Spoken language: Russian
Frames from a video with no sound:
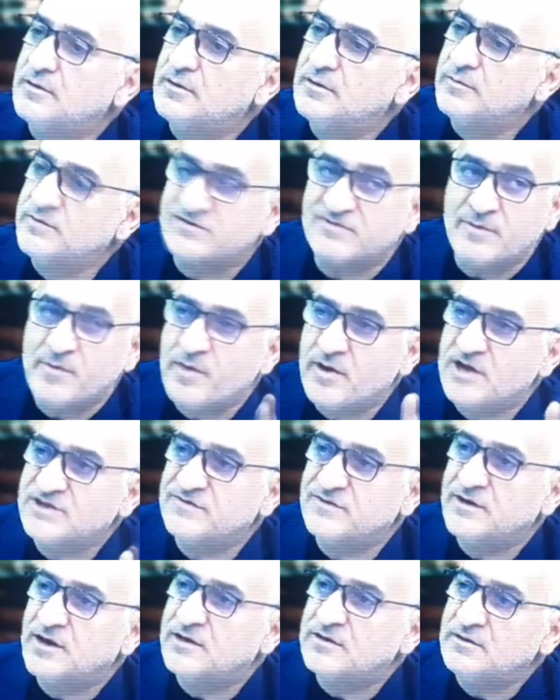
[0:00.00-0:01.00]
Мы с вами
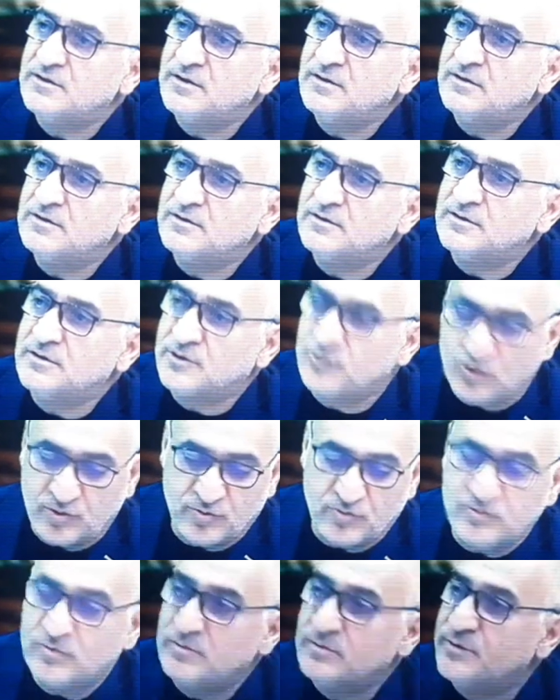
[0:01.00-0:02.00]
показывали карты, да,
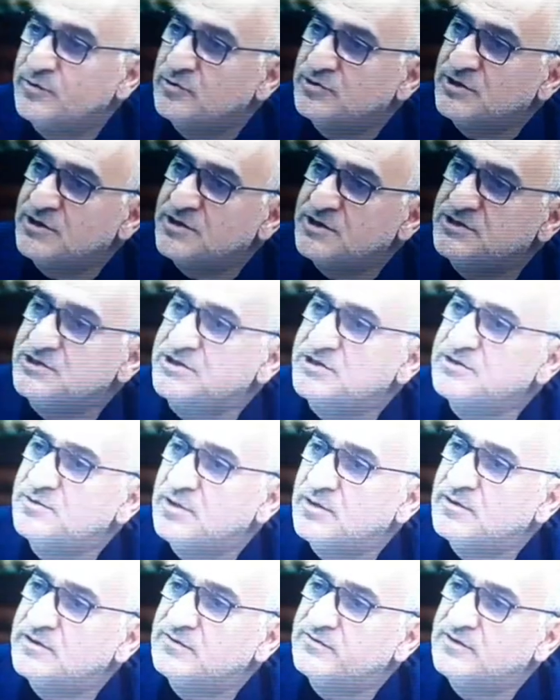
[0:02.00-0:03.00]
которые мы получили от российских
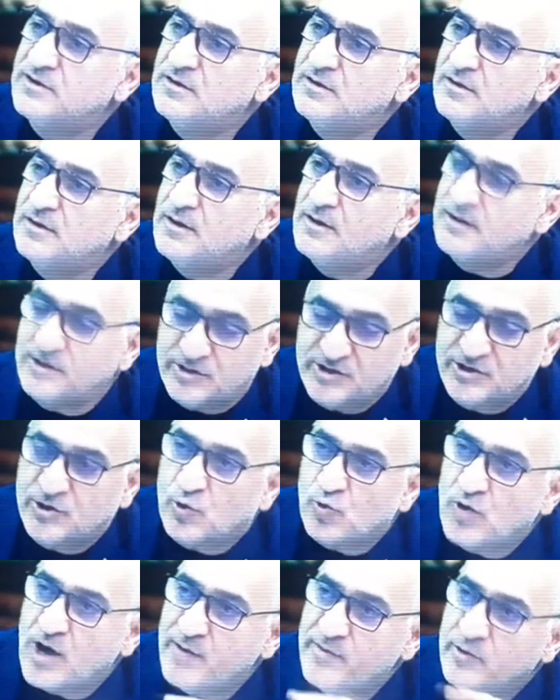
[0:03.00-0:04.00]
дипломатов. Их
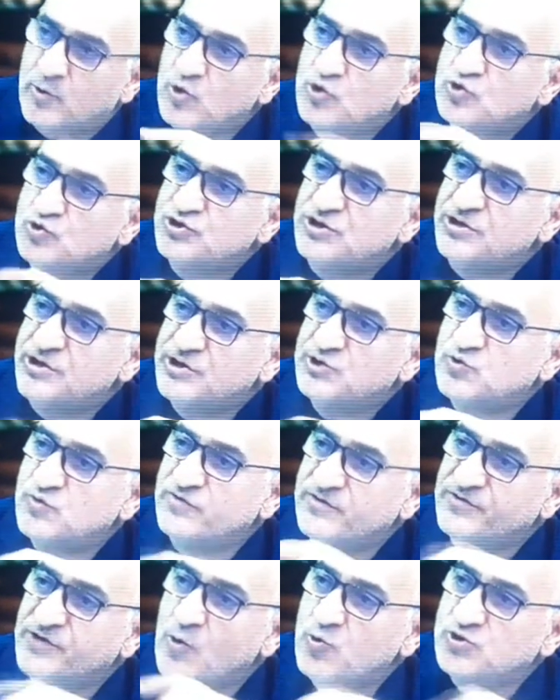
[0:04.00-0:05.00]
руками кружочки
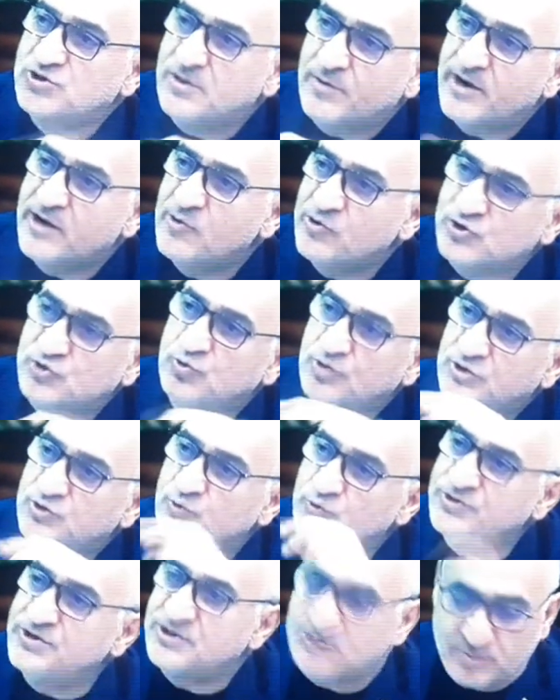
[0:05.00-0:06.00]
нарисованы в Таушском районе, что
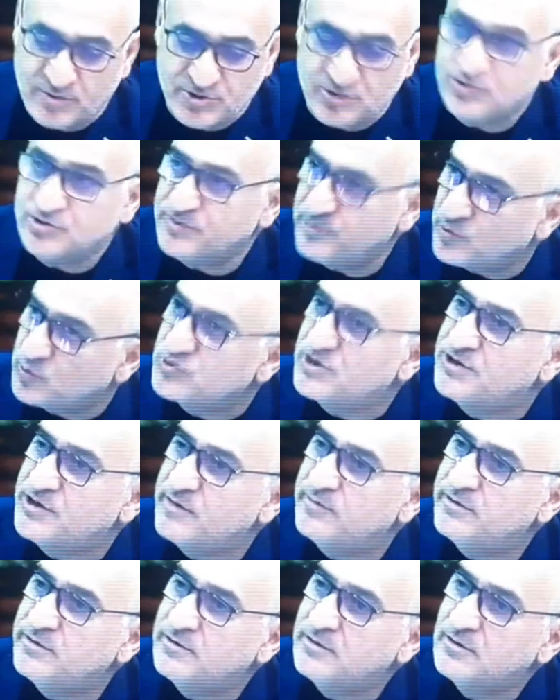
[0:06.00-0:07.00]
должно уйти Азербайджану. Это именно русское
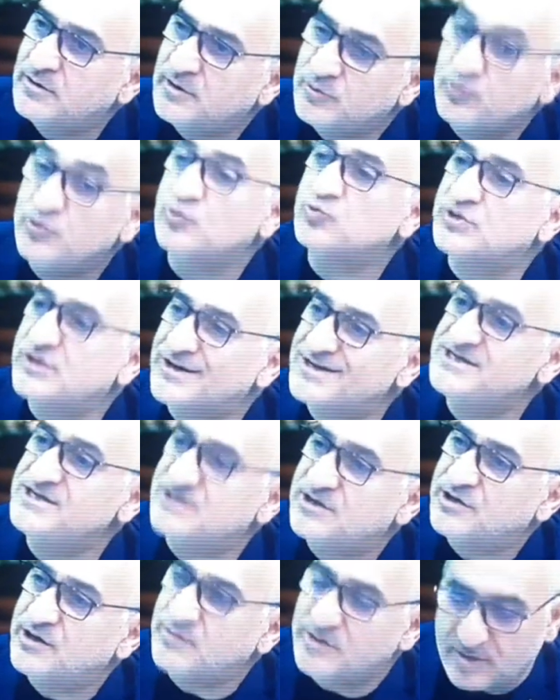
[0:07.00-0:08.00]
требование. Ну не русское,
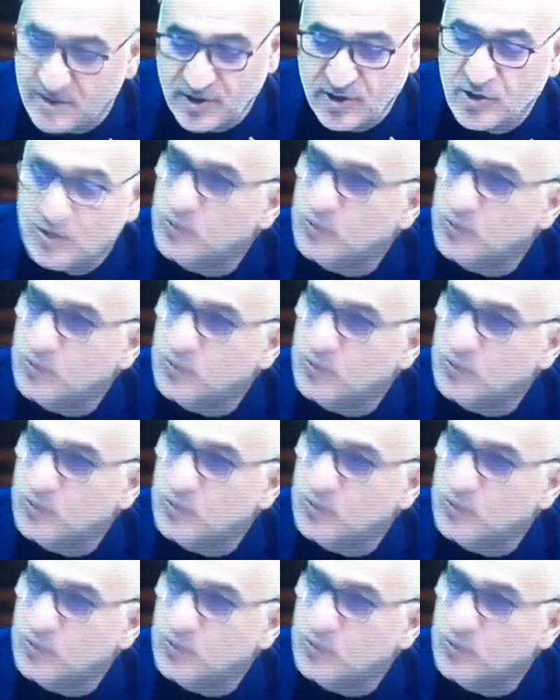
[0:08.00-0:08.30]
российское требование.